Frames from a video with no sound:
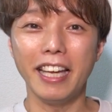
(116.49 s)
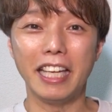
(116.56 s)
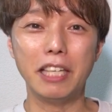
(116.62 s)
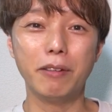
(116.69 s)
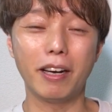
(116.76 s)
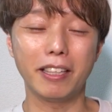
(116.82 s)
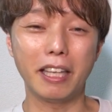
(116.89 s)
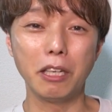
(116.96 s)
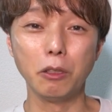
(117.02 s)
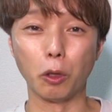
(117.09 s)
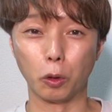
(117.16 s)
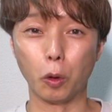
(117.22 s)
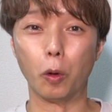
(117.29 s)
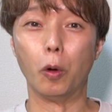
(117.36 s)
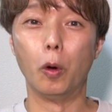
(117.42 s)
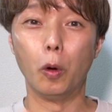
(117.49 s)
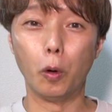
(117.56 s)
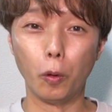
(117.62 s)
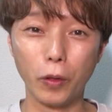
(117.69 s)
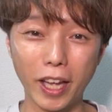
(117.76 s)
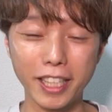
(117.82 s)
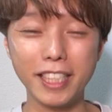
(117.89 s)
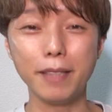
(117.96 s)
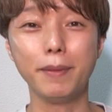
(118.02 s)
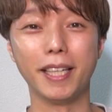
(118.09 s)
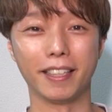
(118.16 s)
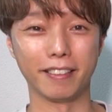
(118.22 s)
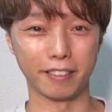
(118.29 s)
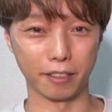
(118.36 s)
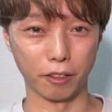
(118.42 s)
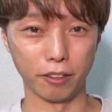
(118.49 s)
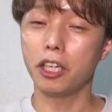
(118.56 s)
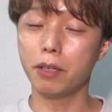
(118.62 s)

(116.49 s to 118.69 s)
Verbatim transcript: 言われているのと同じ意味なんですよ。